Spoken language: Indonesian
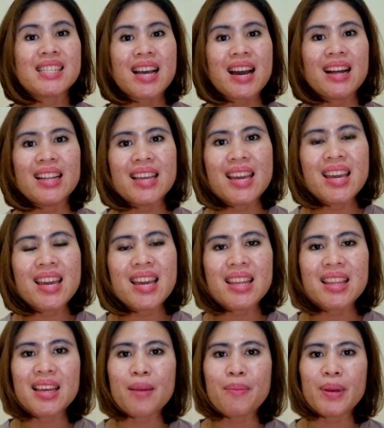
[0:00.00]
sekali
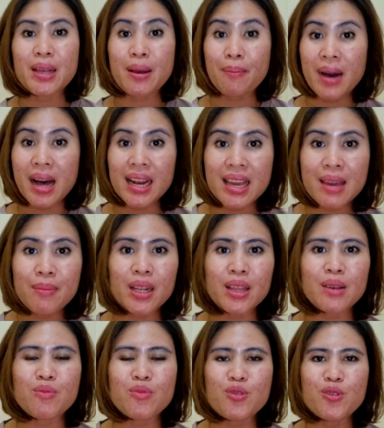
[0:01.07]
kita dapat kembali
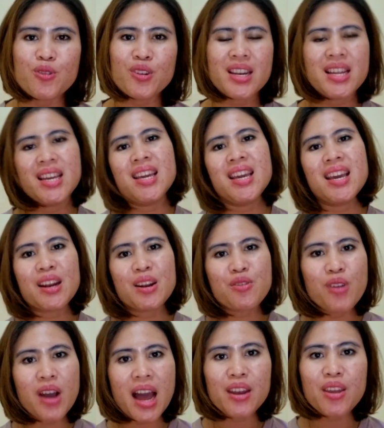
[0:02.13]
bertemu di
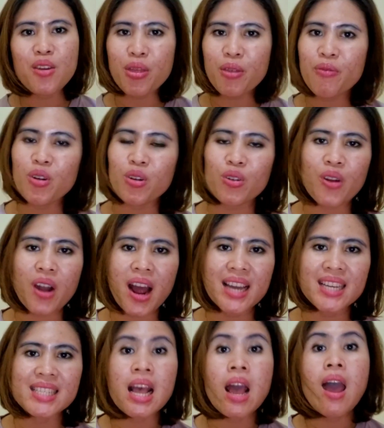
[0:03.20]
Renungan Youth for
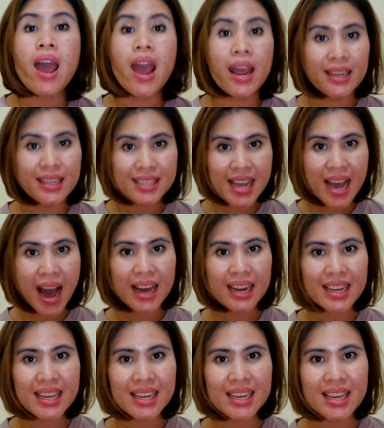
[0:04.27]
Christ edisi
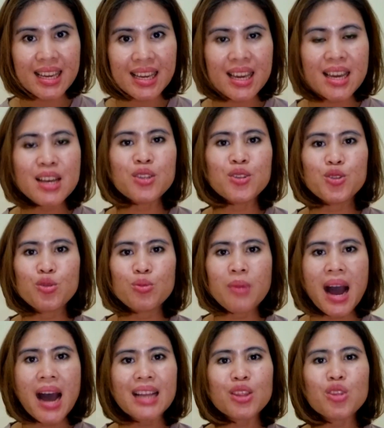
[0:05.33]
hari ini
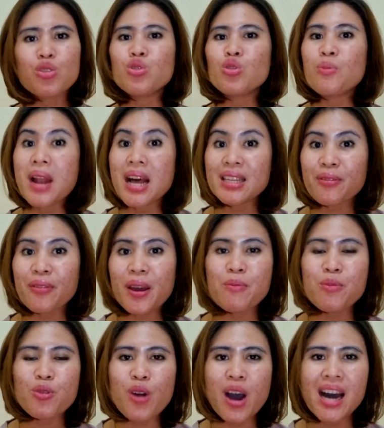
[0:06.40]
Jumat 17
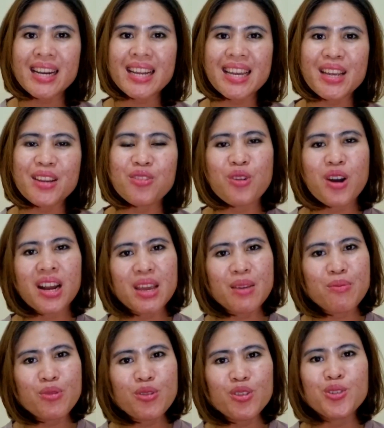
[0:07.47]
Februari
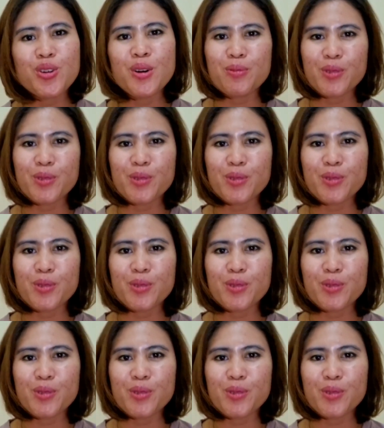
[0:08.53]
2023